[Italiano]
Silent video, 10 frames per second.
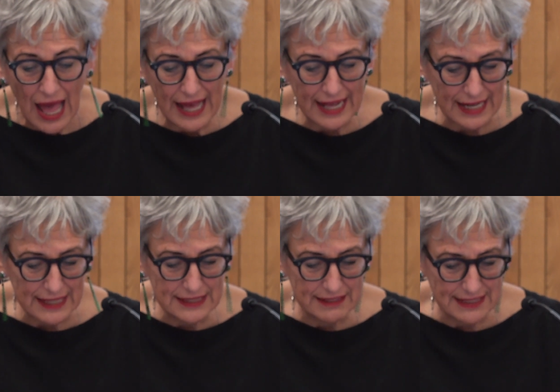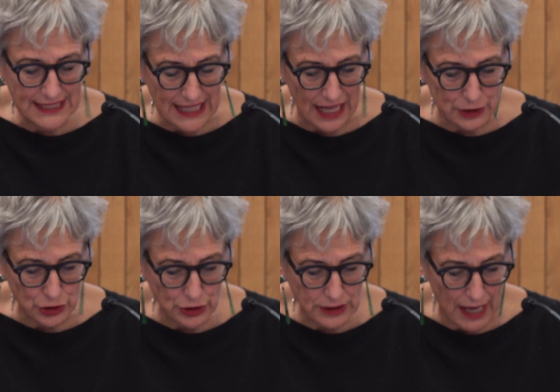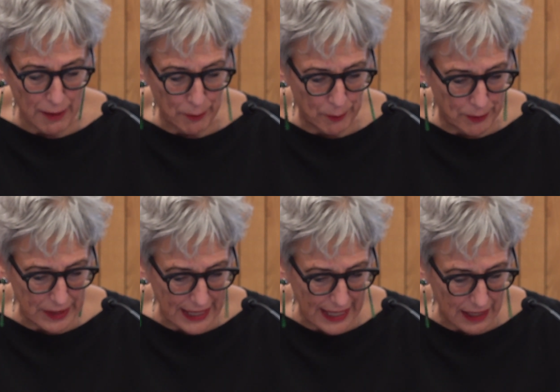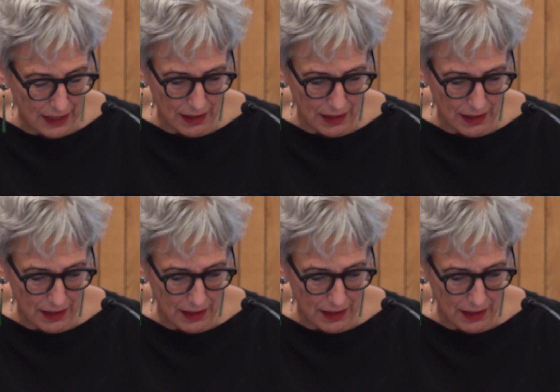era diventato sempre